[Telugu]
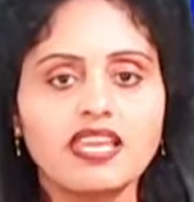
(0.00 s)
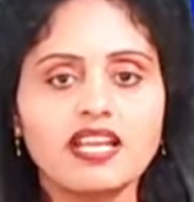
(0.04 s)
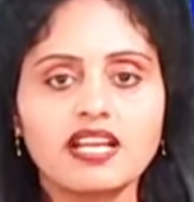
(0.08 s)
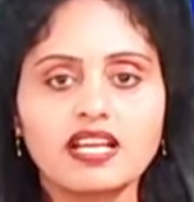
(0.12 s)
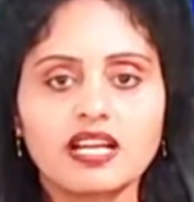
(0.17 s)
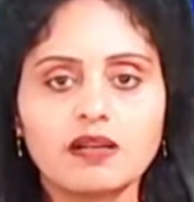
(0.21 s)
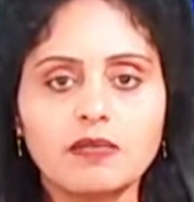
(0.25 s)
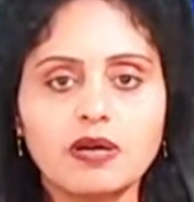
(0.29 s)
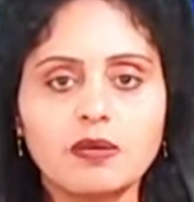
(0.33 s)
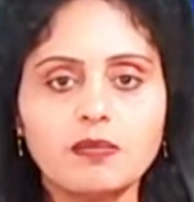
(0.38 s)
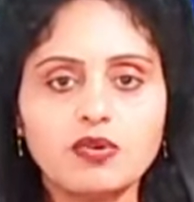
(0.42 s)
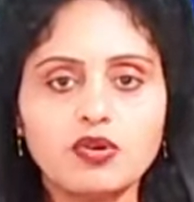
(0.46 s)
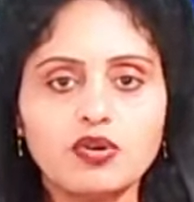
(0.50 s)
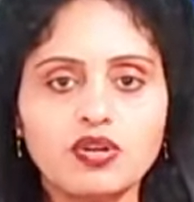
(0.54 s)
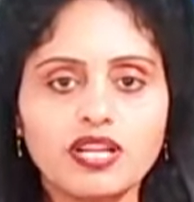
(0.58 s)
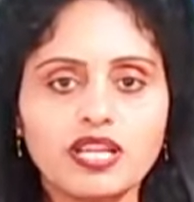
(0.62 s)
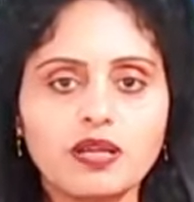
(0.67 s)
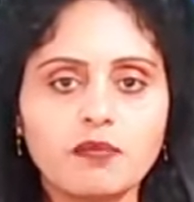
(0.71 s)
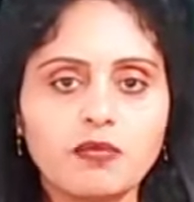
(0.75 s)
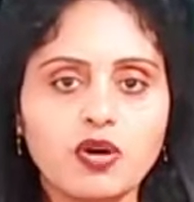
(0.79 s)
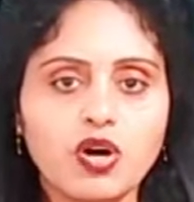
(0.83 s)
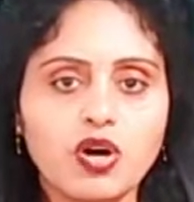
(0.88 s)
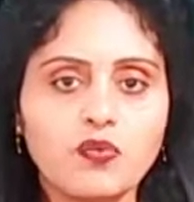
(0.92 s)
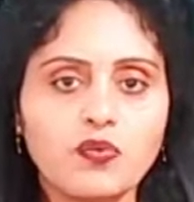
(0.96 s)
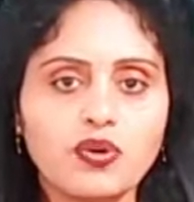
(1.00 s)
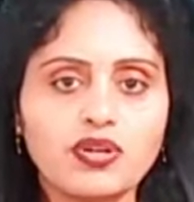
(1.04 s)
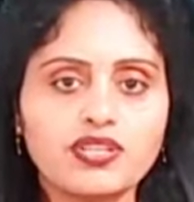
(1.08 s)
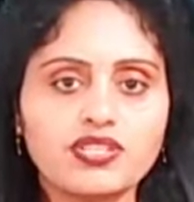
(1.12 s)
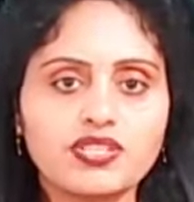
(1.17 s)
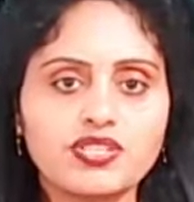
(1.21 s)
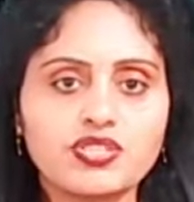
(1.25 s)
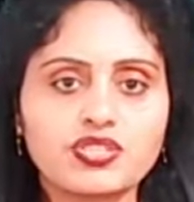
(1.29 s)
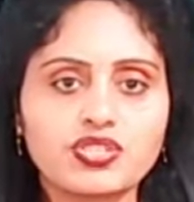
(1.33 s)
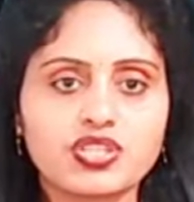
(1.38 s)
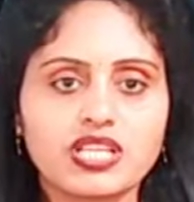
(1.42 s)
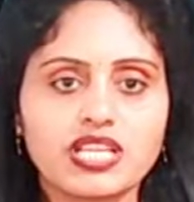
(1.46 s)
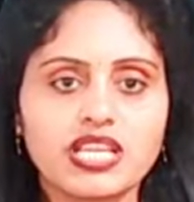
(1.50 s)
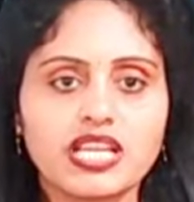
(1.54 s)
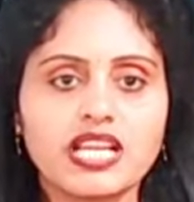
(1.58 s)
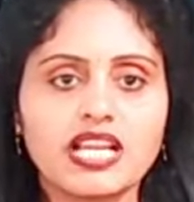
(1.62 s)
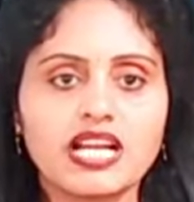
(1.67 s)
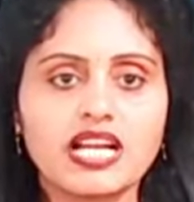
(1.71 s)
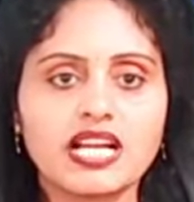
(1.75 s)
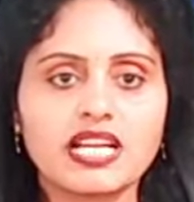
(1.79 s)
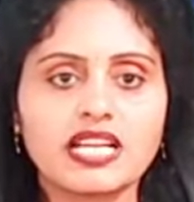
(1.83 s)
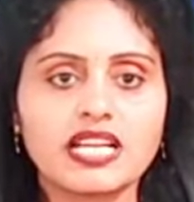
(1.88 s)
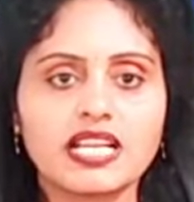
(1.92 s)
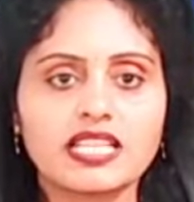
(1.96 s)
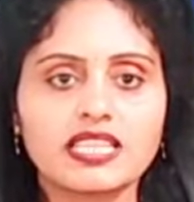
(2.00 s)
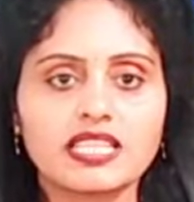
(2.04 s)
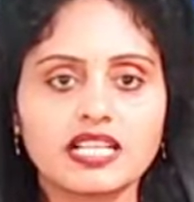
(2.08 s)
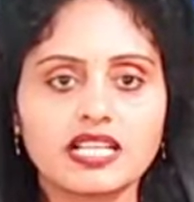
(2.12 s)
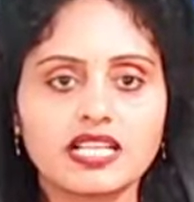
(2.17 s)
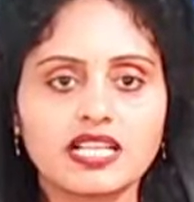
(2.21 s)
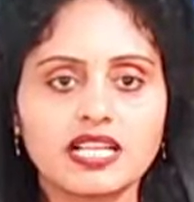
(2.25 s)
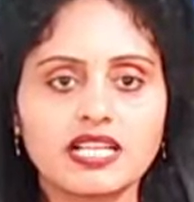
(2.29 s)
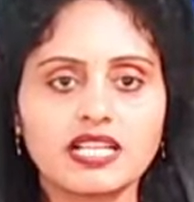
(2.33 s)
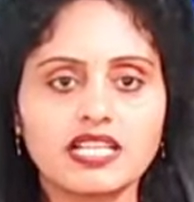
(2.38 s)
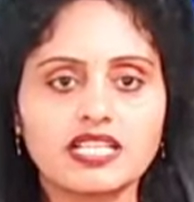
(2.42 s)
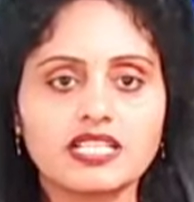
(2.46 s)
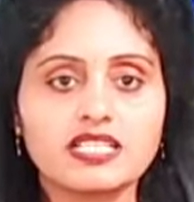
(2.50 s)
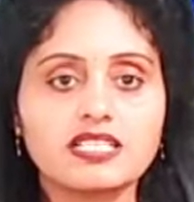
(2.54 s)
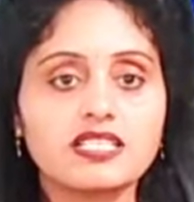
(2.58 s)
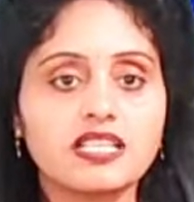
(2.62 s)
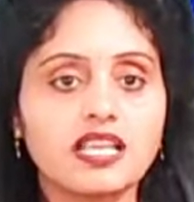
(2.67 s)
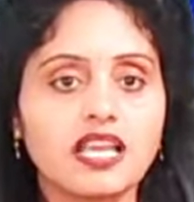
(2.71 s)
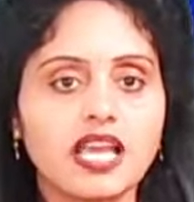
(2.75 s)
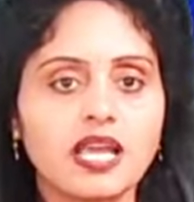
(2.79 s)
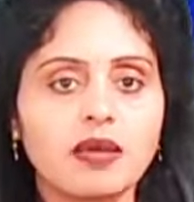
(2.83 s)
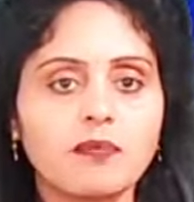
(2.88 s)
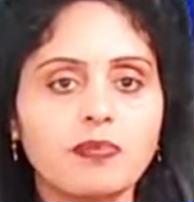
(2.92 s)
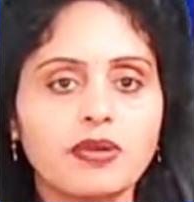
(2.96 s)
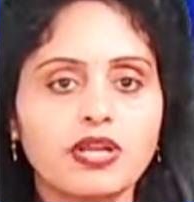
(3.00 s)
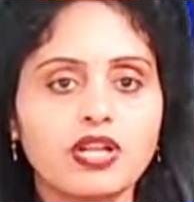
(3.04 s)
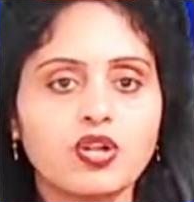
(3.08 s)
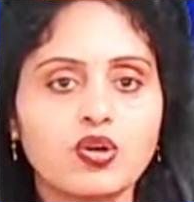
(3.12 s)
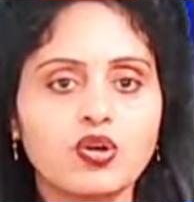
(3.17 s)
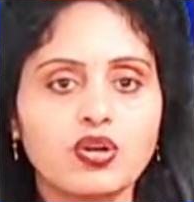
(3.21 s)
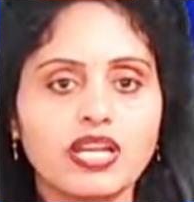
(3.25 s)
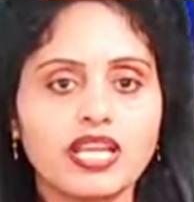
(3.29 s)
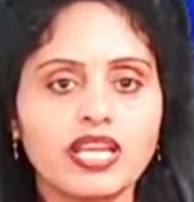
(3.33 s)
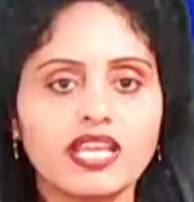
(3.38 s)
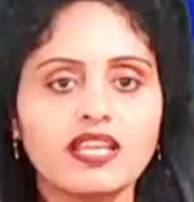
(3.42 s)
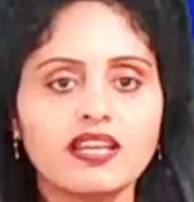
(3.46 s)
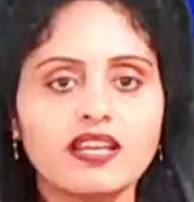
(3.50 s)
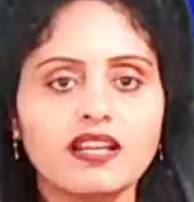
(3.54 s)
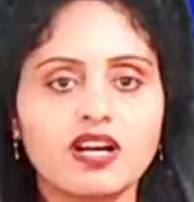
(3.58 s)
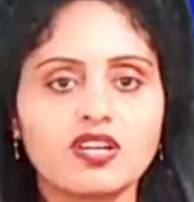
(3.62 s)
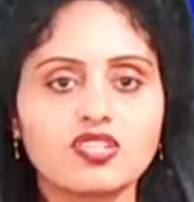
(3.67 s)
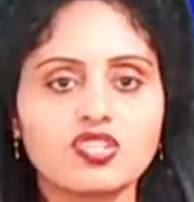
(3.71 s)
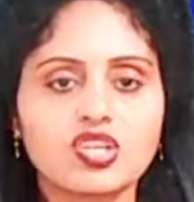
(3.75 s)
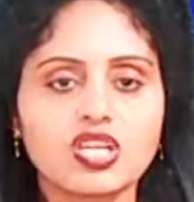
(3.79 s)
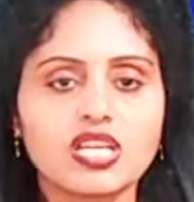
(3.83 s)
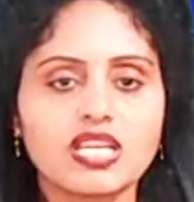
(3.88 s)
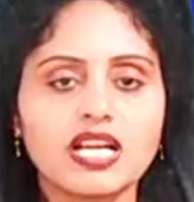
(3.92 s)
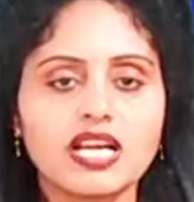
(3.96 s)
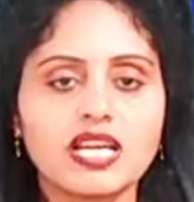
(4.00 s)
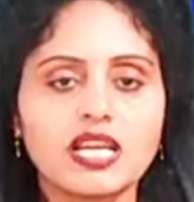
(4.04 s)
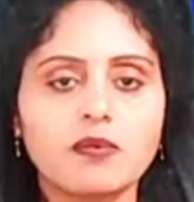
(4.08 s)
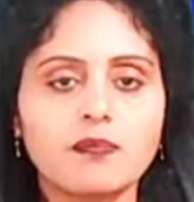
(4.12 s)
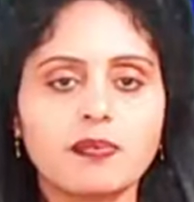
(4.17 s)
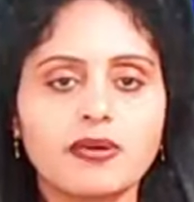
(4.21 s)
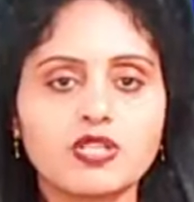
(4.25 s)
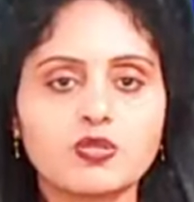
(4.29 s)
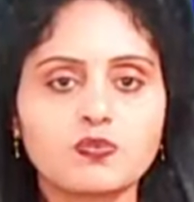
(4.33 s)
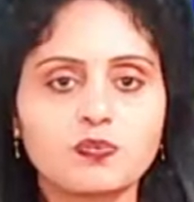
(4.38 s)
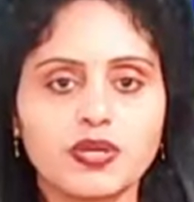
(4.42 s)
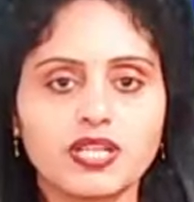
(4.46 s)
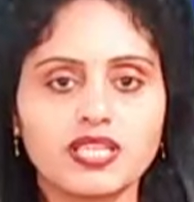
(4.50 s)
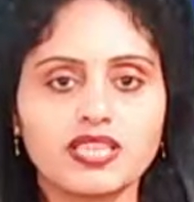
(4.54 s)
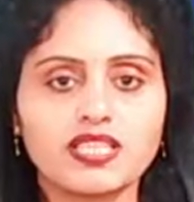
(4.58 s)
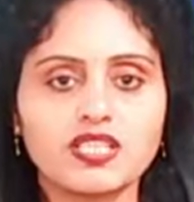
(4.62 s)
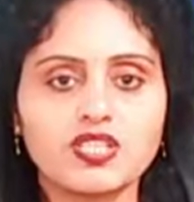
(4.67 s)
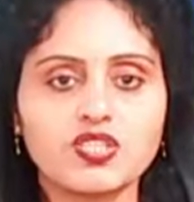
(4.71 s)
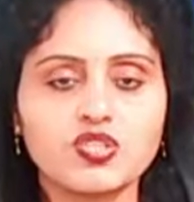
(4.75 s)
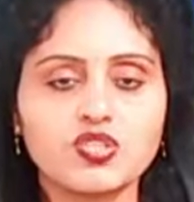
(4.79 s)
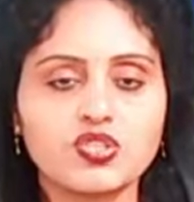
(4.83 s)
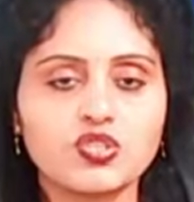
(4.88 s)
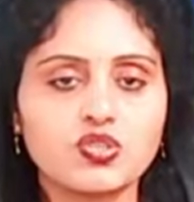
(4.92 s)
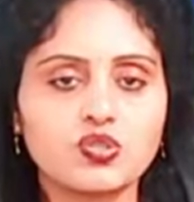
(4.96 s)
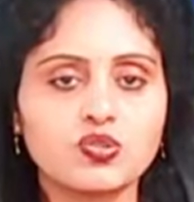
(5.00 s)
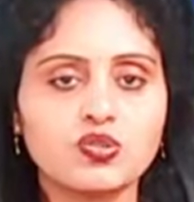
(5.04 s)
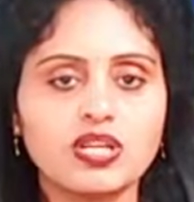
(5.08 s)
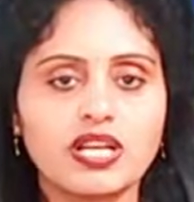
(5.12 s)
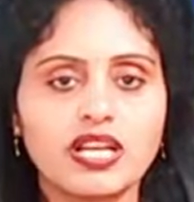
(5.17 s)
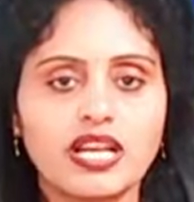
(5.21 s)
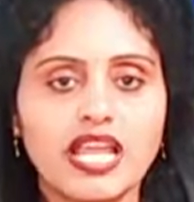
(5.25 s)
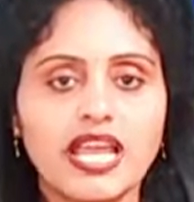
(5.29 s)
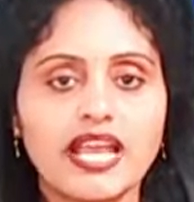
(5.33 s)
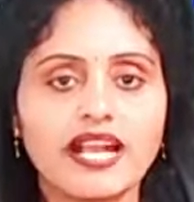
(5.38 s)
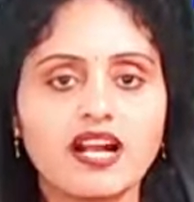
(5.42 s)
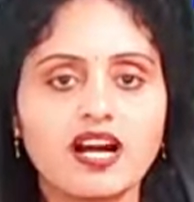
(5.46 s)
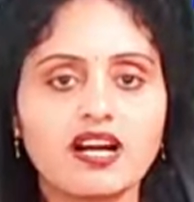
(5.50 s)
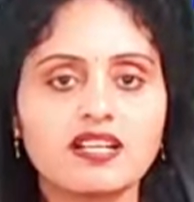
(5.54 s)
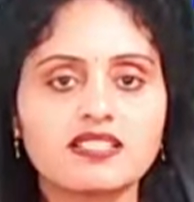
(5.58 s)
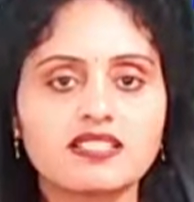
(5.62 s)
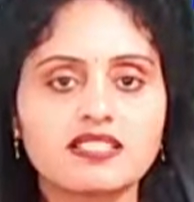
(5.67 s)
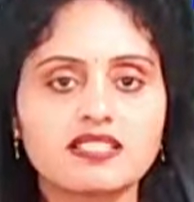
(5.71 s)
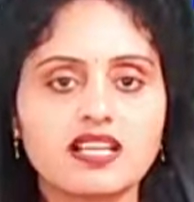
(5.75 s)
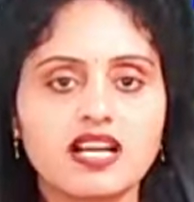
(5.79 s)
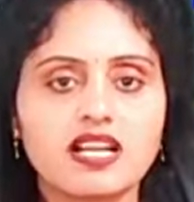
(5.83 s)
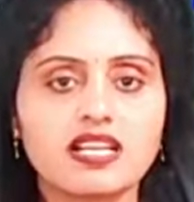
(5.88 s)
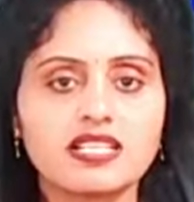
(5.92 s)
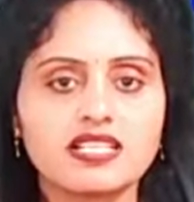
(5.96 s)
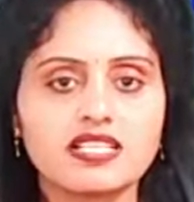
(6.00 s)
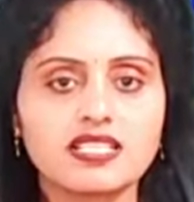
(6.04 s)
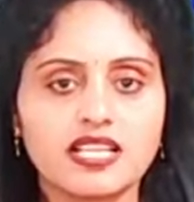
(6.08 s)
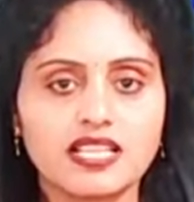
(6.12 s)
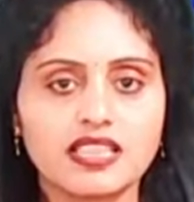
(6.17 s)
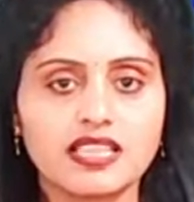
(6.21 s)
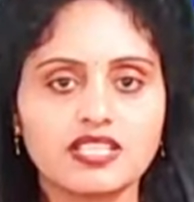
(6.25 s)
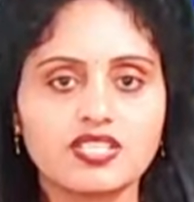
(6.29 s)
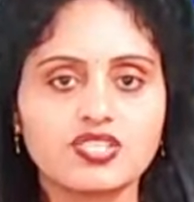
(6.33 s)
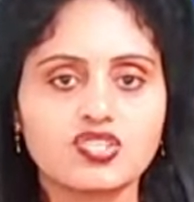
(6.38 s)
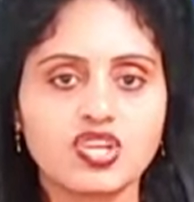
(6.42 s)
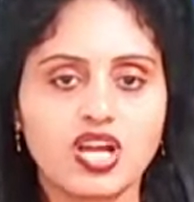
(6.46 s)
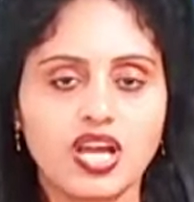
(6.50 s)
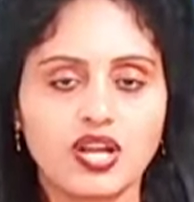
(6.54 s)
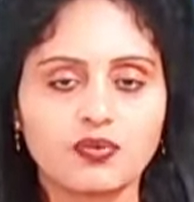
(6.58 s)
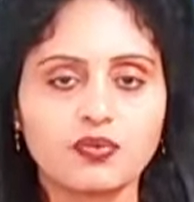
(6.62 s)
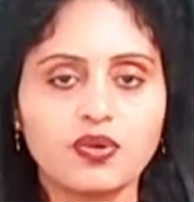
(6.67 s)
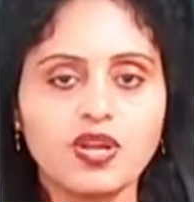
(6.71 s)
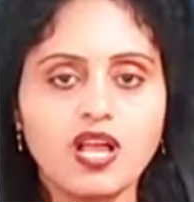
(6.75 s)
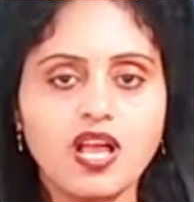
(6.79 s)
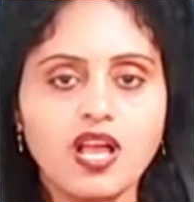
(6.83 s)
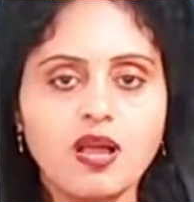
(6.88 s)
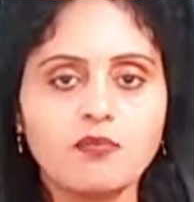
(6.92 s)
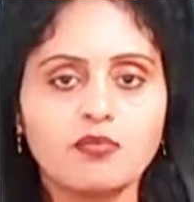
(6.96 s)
ఈ క్రమంలోనే మావోయిస్టు కీలక నేత గణేష్ ఏపీలోని రాజకీయాలపై స్పందిస్తూ లేఖాస్త్రాన్ని సంధించారు